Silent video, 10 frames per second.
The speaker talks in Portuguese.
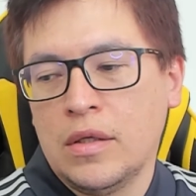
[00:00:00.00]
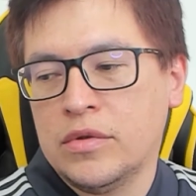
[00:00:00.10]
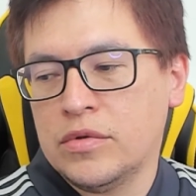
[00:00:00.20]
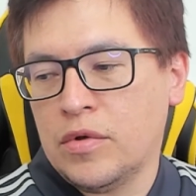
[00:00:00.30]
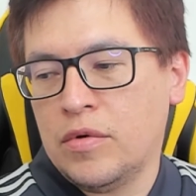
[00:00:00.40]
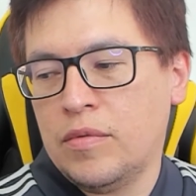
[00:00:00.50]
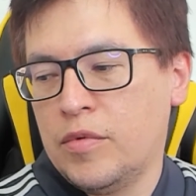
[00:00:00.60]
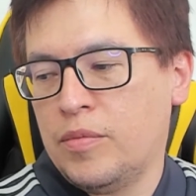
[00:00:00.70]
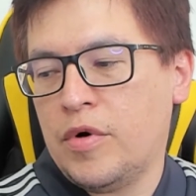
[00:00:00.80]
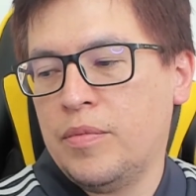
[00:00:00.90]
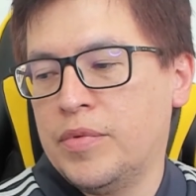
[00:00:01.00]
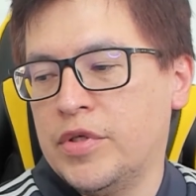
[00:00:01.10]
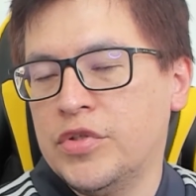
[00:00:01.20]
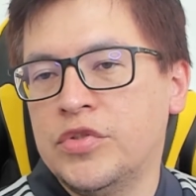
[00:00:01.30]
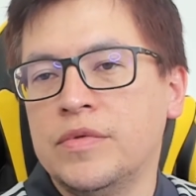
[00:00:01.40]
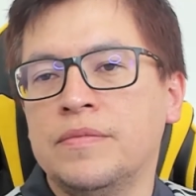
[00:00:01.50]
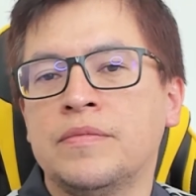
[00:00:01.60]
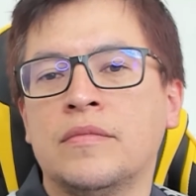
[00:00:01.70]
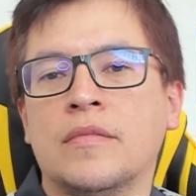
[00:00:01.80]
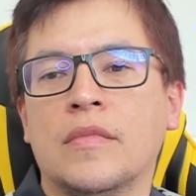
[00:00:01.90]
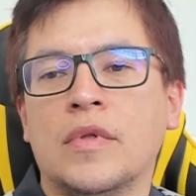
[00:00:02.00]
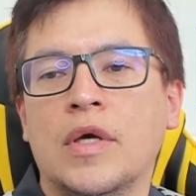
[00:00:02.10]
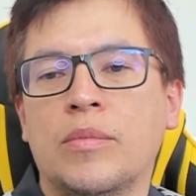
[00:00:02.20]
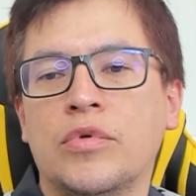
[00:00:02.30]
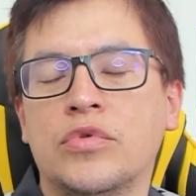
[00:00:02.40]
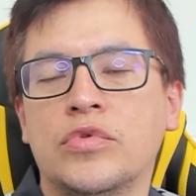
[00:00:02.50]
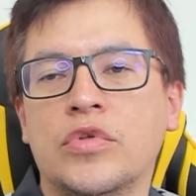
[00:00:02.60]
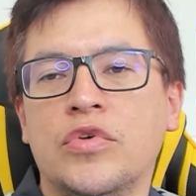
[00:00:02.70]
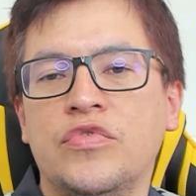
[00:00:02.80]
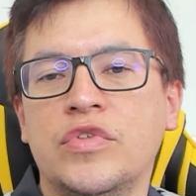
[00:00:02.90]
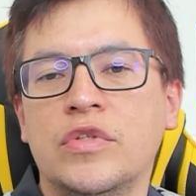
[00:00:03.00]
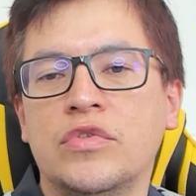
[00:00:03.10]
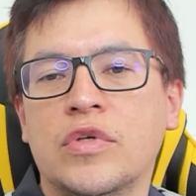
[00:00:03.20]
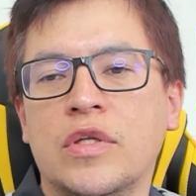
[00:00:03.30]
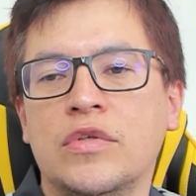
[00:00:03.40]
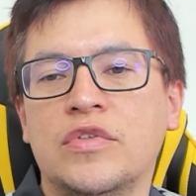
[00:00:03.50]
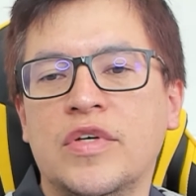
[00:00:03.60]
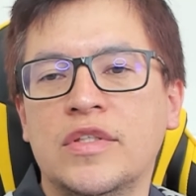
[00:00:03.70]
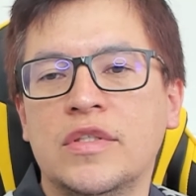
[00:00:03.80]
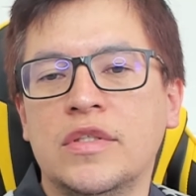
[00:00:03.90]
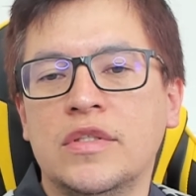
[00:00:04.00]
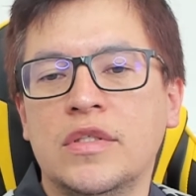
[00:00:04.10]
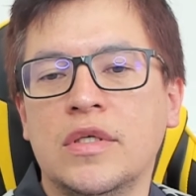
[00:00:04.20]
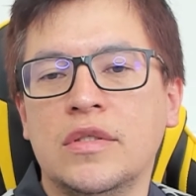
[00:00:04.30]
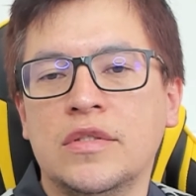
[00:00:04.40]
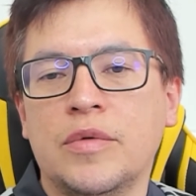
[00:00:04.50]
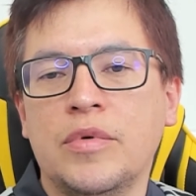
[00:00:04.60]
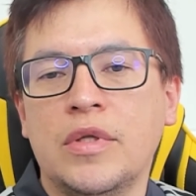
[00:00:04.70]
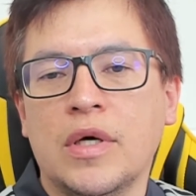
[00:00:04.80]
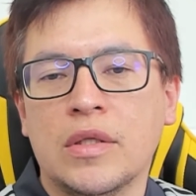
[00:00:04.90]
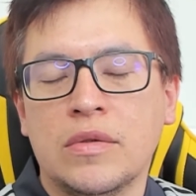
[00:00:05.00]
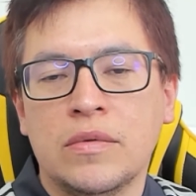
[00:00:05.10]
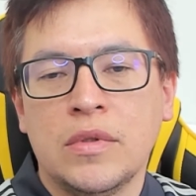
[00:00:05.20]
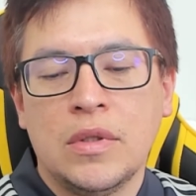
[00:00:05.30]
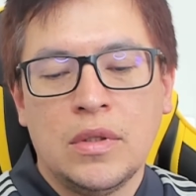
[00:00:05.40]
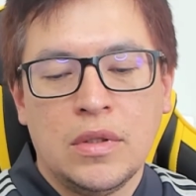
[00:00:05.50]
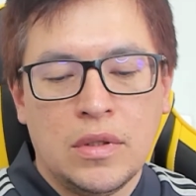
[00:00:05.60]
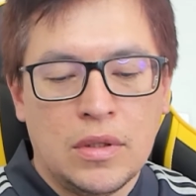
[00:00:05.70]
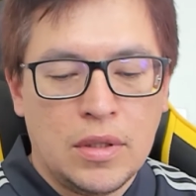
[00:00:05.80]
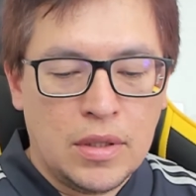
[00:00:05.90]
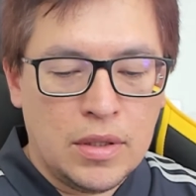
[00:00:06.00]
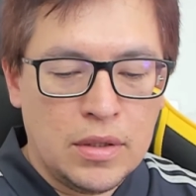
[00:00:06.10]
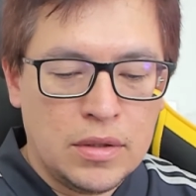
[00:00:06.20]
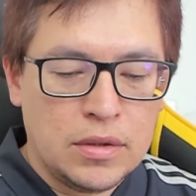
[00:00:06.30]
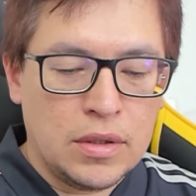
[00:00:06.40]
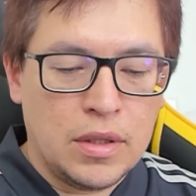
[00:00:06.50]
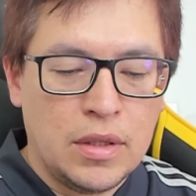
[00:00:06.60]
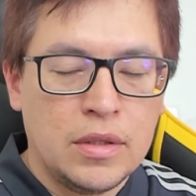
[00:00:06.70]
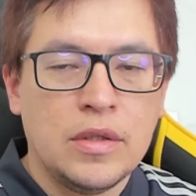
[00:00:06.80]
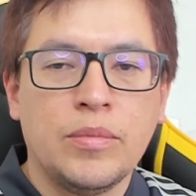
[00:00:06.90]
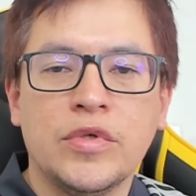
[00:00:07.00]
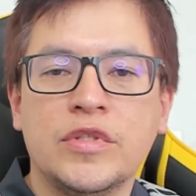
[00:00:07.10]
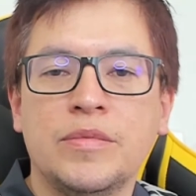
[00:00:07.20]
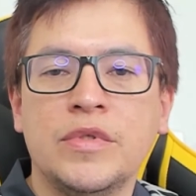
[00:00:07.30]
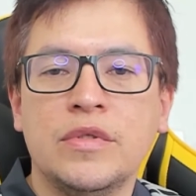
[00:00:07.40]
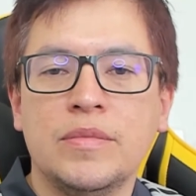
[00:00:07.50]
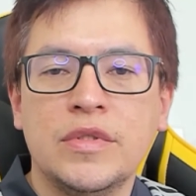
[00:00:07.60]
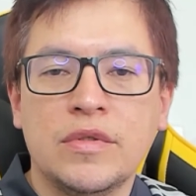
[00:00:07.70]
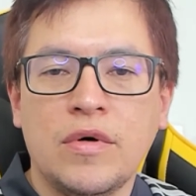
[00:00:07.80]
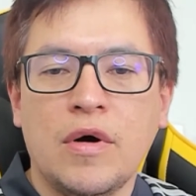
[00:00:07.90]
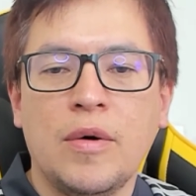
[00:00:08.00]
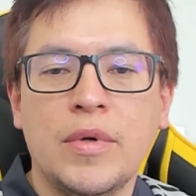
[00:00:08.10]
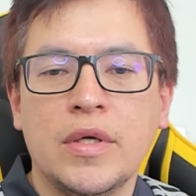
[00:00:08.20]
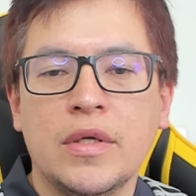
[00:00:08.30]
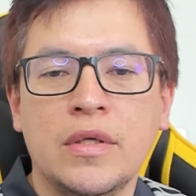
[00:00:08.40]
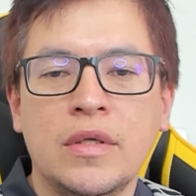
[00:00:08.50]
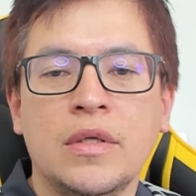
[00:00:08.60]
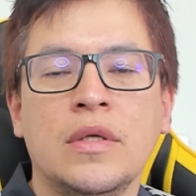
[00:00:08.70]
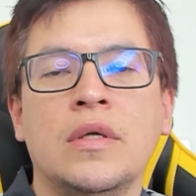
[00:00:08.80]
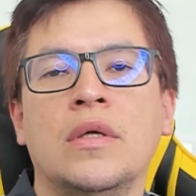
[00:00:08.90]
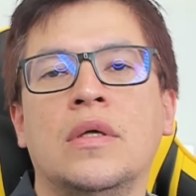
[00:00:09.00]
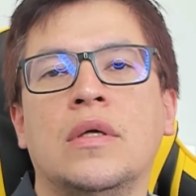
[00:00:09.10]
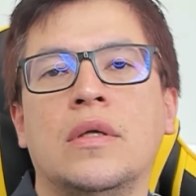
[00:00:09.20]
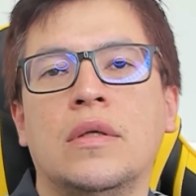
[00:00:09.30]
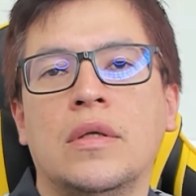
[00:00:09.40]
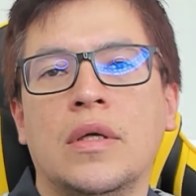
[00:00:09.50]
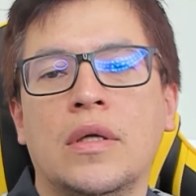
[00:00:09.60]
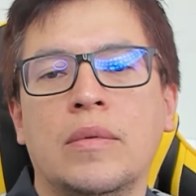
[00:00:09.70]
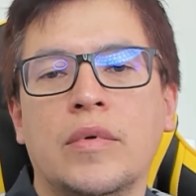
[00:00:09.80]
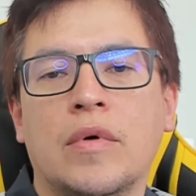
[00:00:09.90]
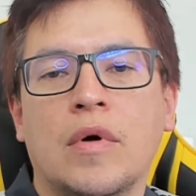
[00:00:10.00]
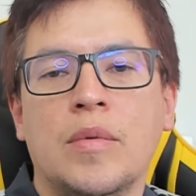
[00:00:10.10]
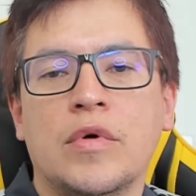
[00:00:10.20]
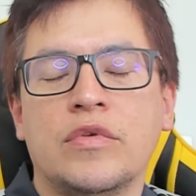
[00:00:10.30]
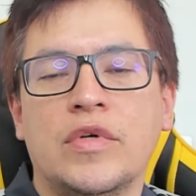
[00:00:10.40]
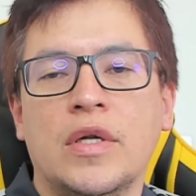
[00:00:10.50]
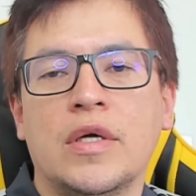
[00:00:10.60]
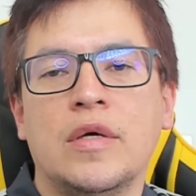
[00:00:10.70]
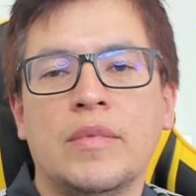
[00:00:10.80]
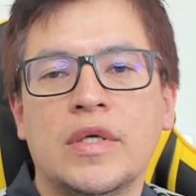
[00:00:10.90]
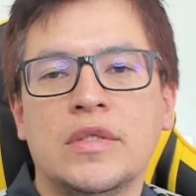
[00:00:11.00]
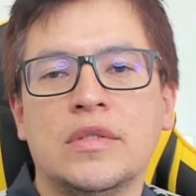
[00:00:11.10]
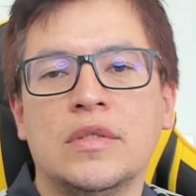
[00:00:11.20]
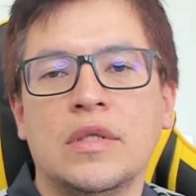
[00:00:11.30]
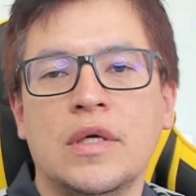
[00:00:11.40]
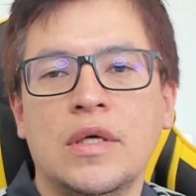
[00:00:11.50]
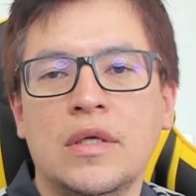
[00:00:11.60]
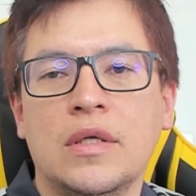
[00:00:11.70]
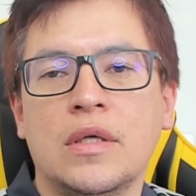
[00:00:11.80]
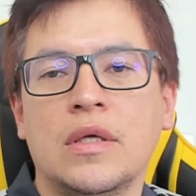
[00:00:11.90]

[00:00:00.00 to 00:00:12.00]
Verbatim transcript: É só o meu palpite, né? Por tudo que eu vi os jogadores fazendo esse ano esse campeonato, né? É, depois vocês me, me cobrem aí, né? Me cobrem o que eu falei, mas, né?